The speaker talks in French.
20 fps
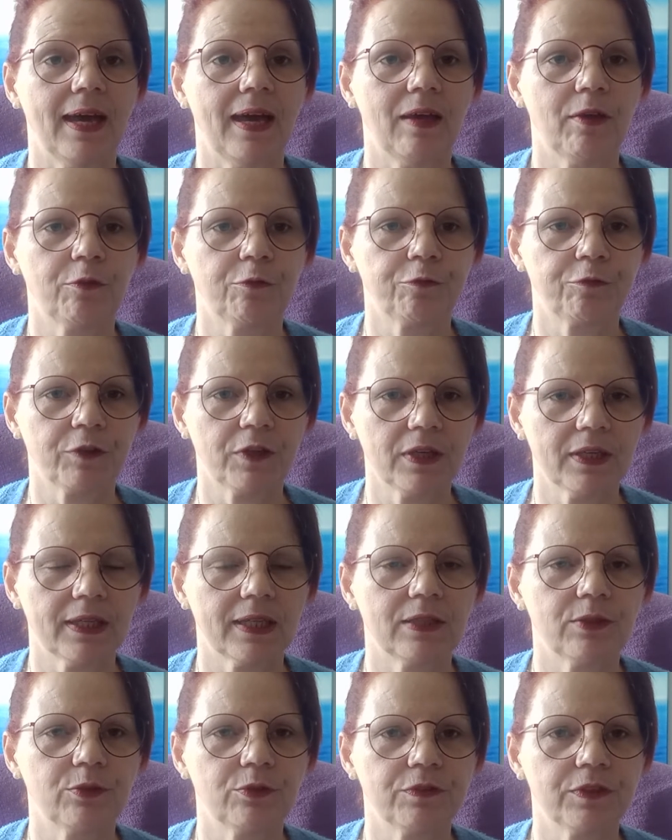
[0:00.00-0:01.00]
afin
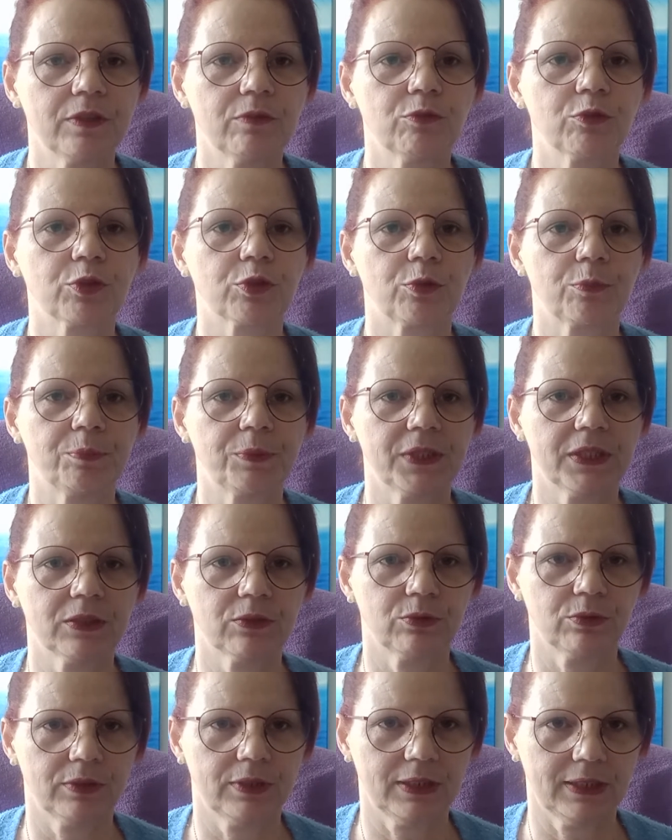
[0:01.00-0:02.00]
qu'elle devienne votre pierre
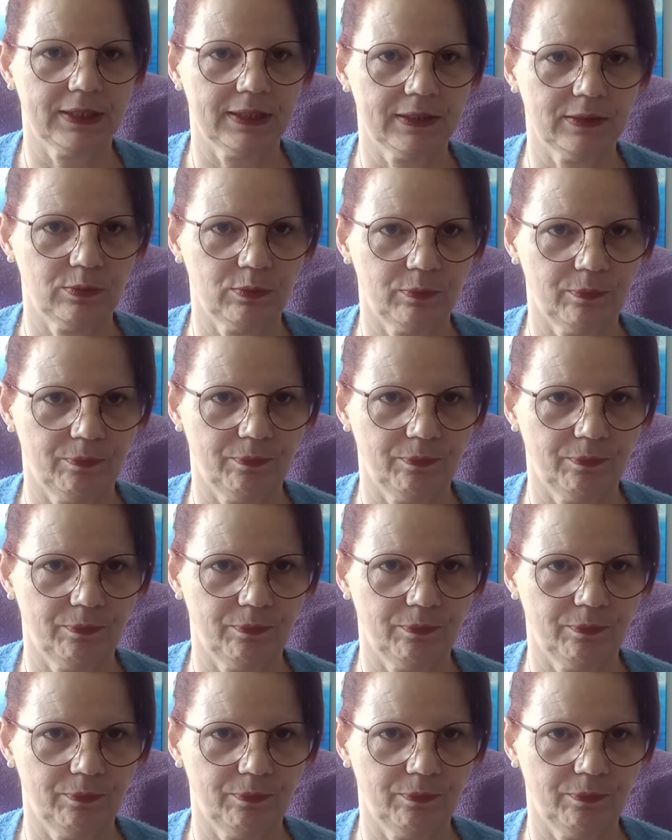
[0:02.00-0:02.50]
de guérison.